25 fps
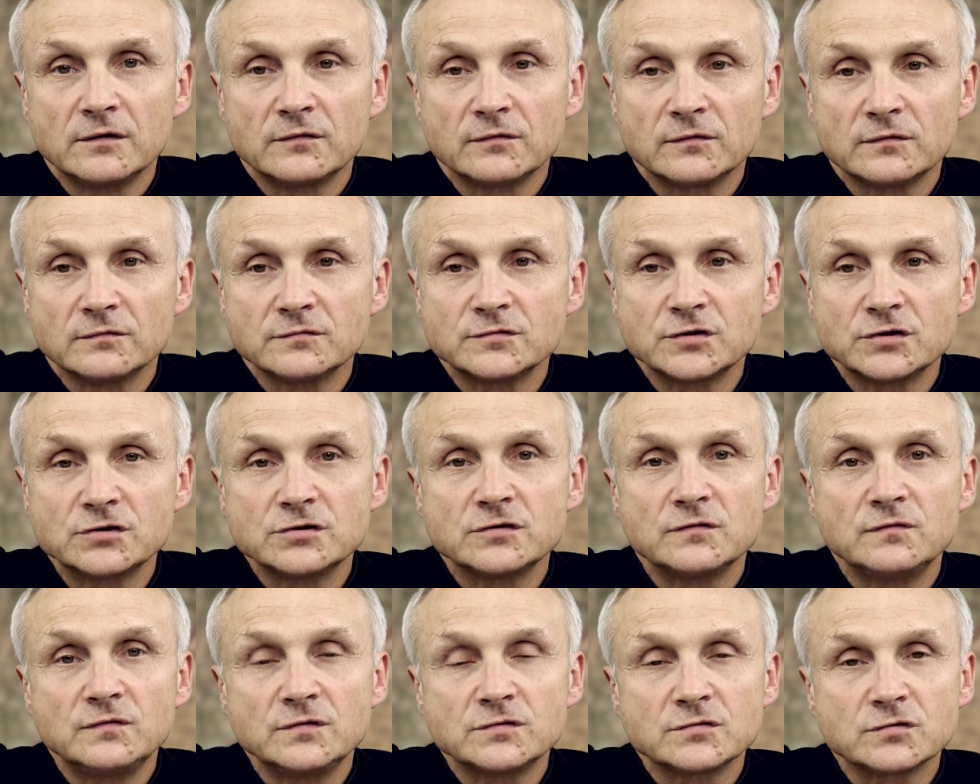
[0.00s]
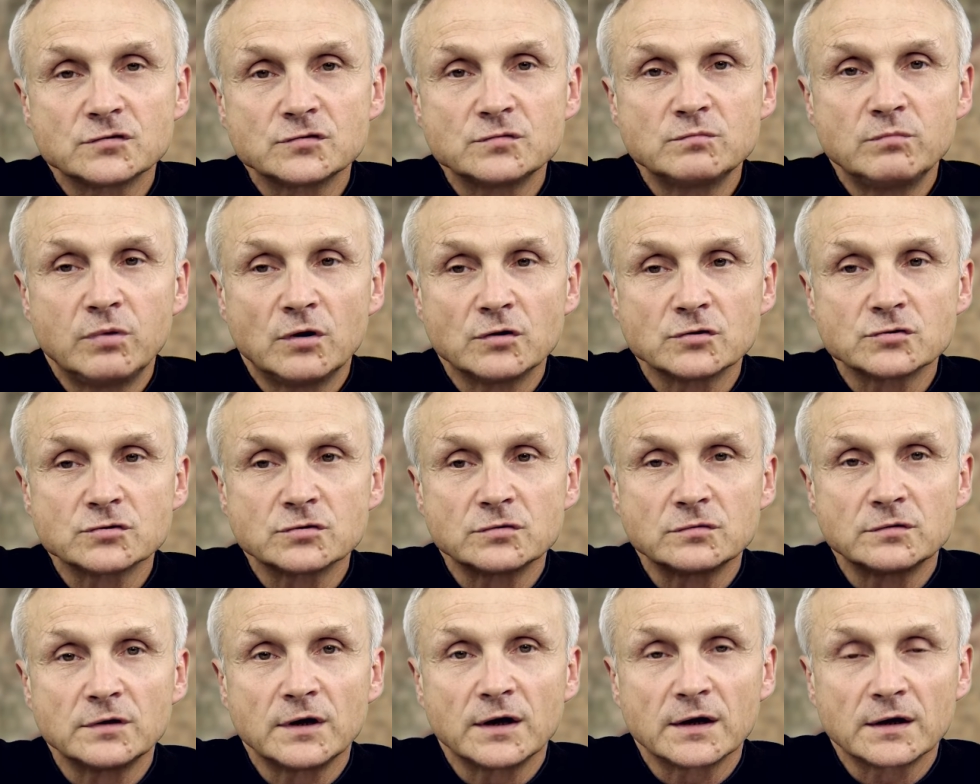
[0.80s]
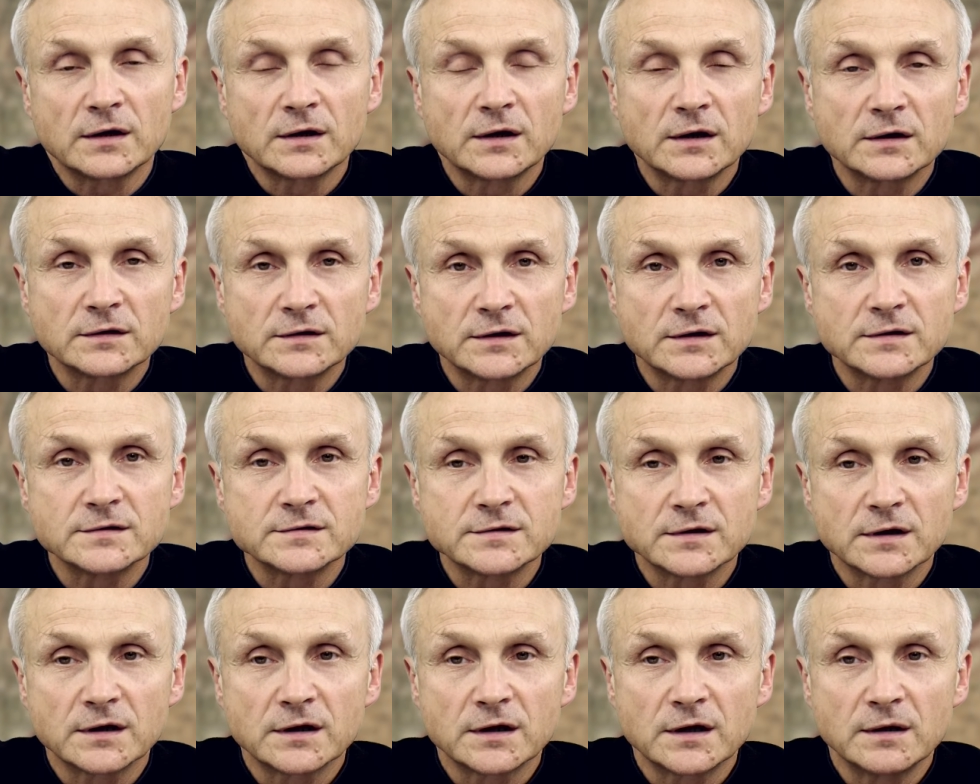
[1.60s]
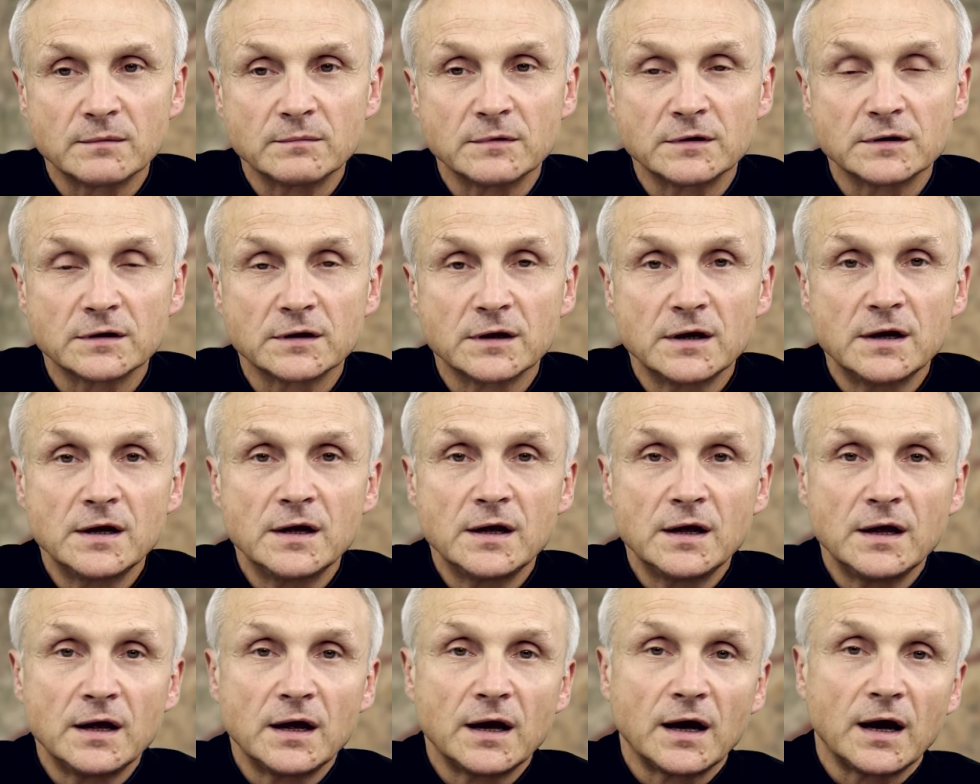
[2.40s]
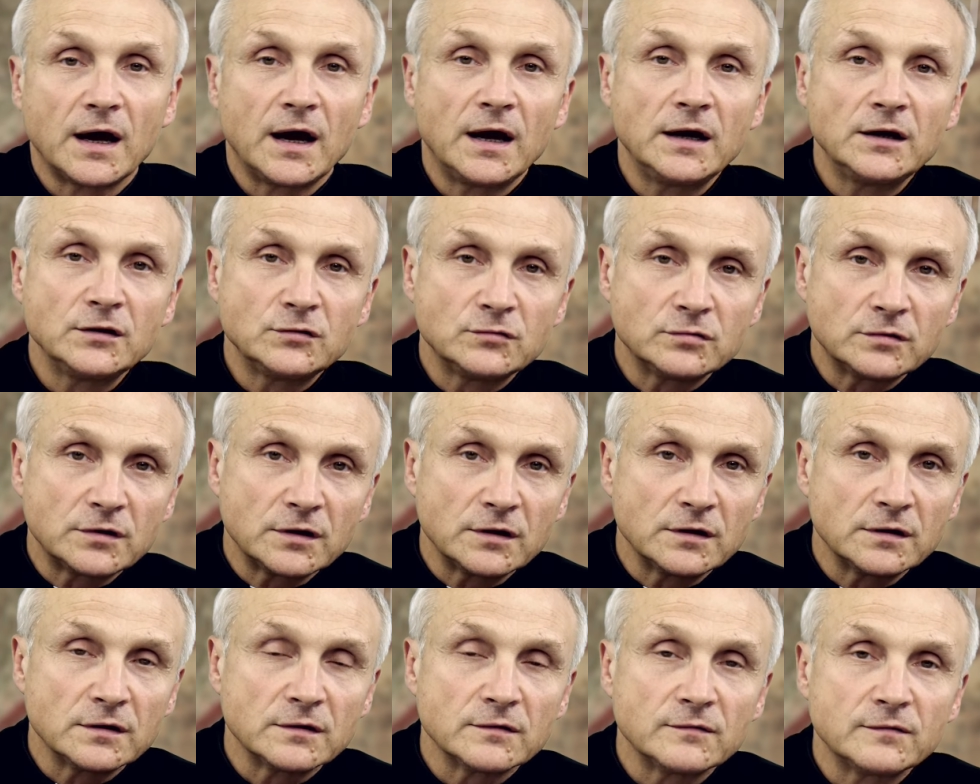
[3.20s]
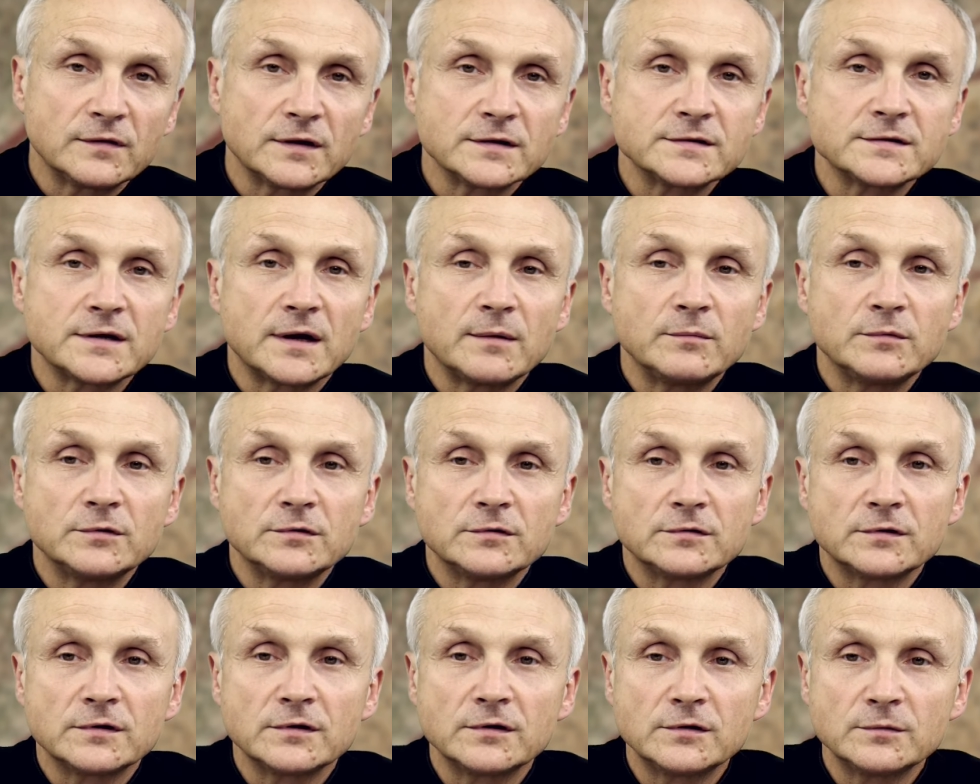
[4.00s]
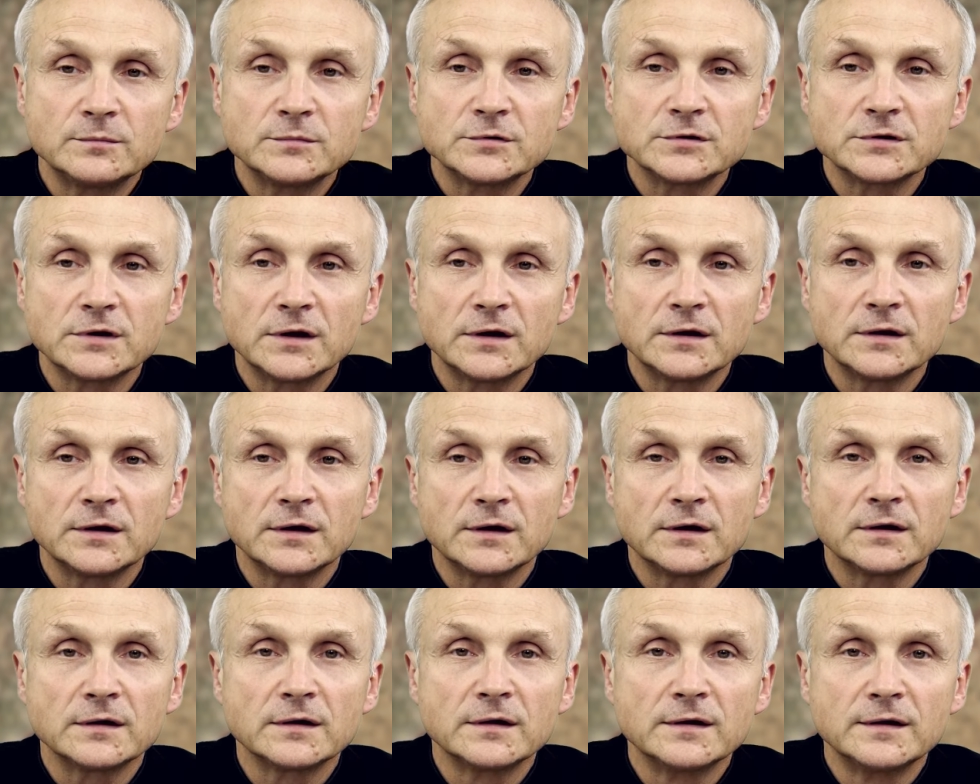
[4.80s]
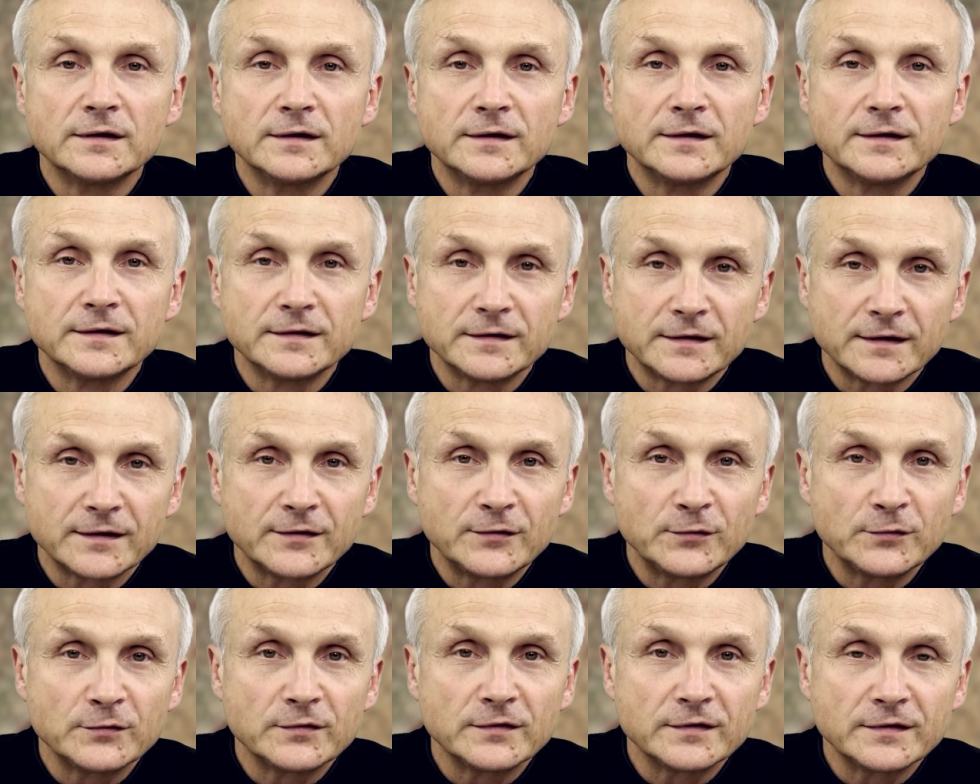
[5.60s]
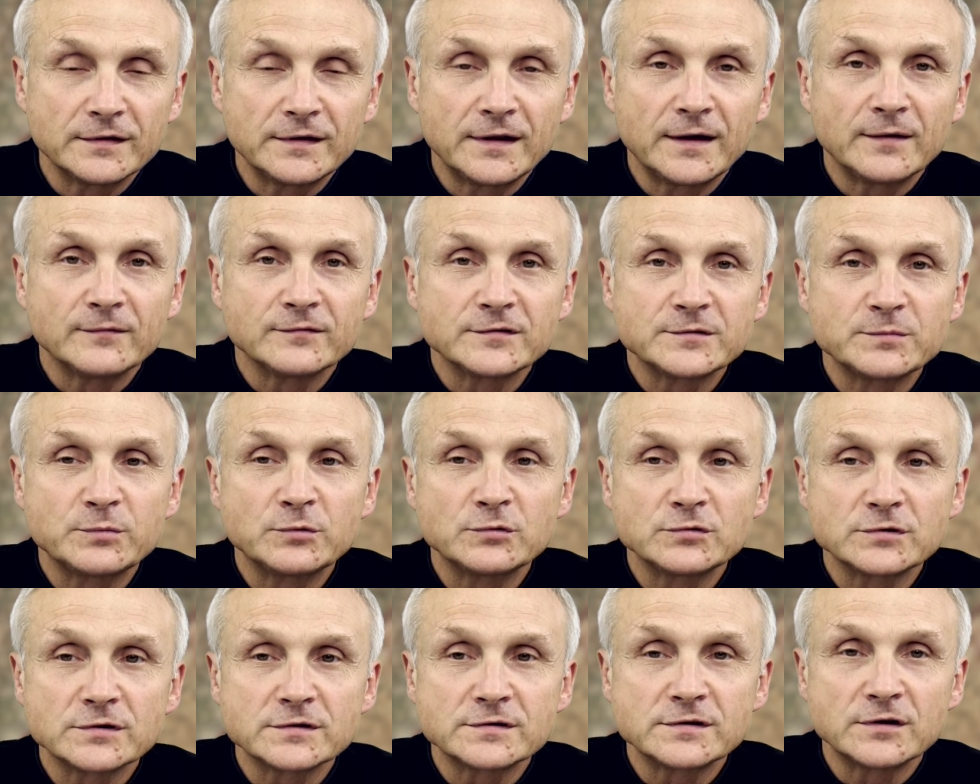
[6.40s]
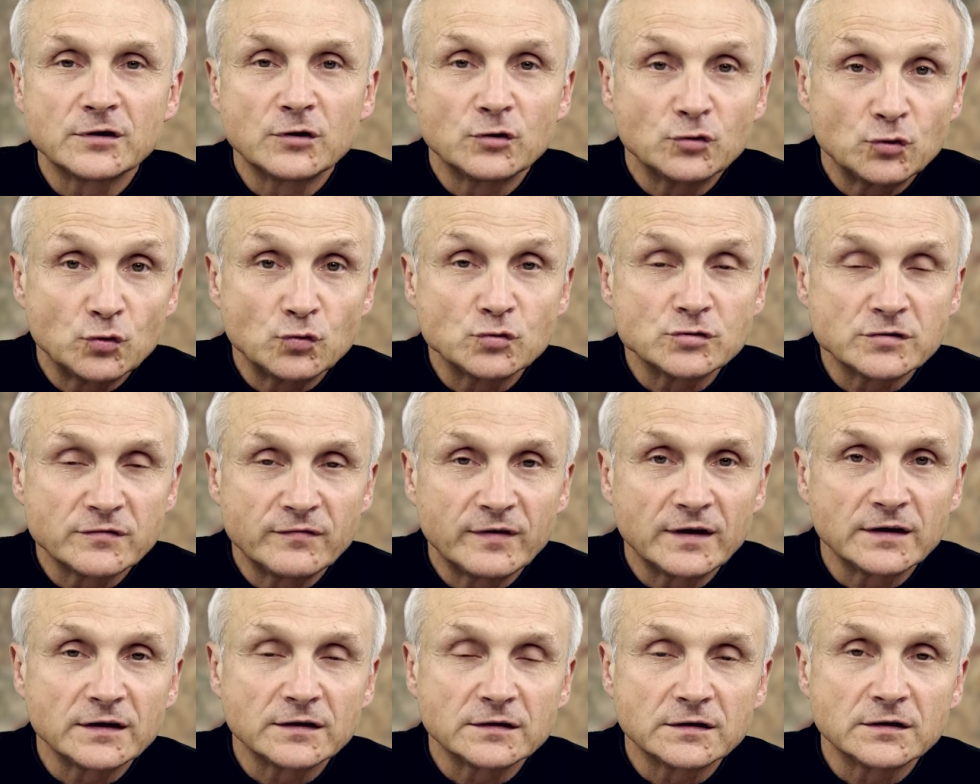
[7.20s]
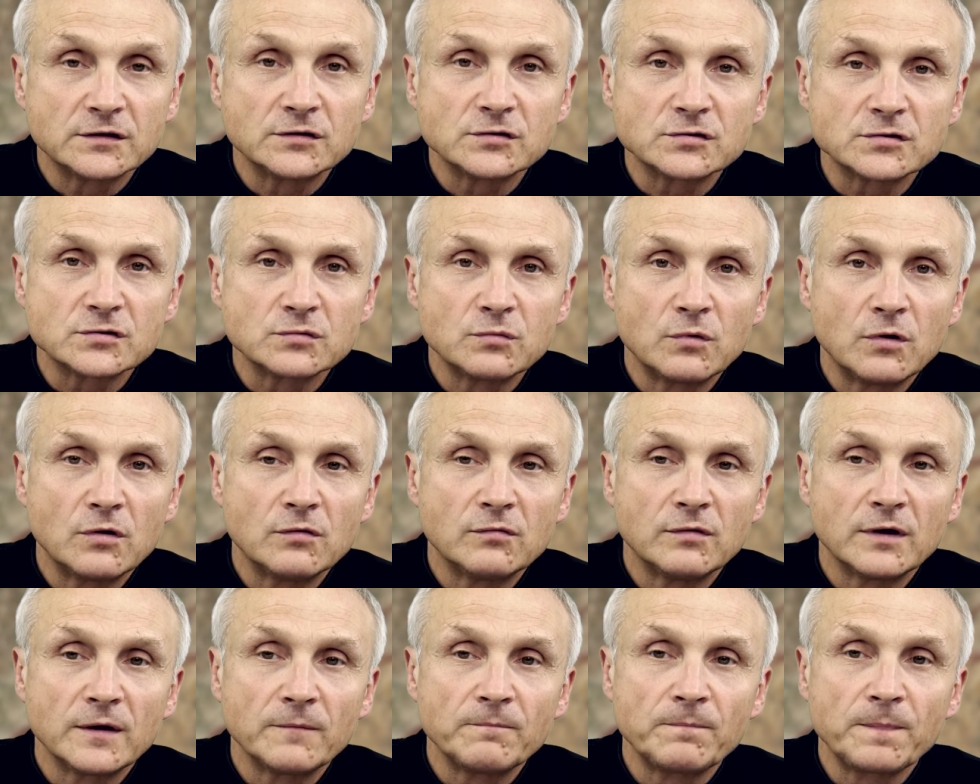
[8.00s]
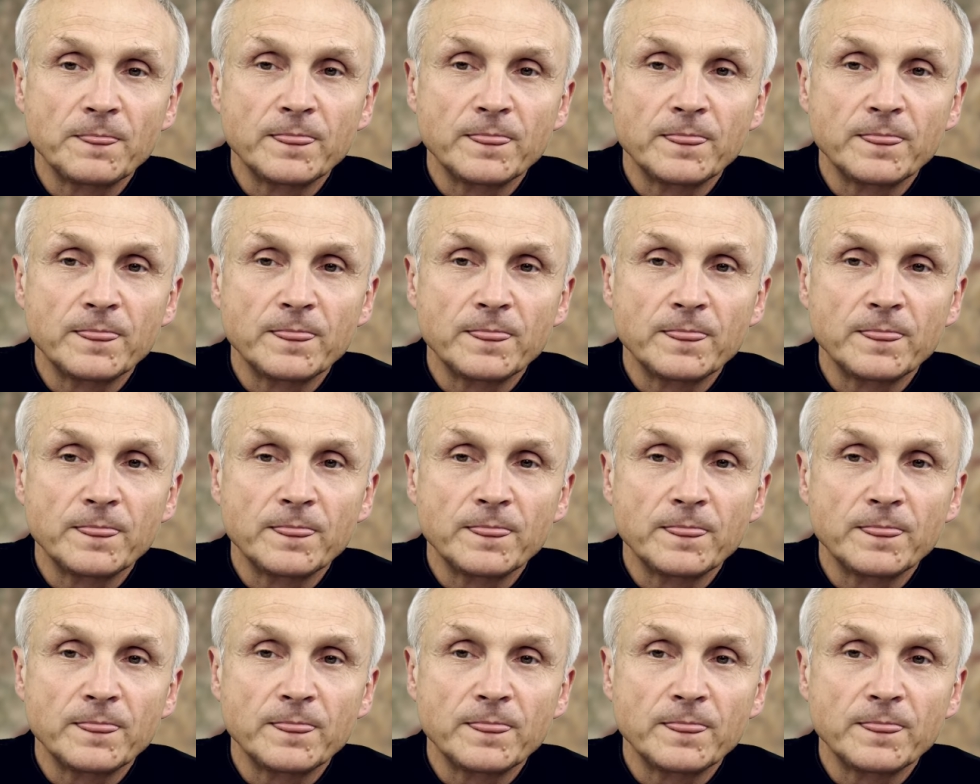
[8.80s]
w rzeczywistość Bożą, jak, jak ten sakrament. Ale tutaj wracamy do tego myślenia takiego nam współczesnego, do używania tego słowa.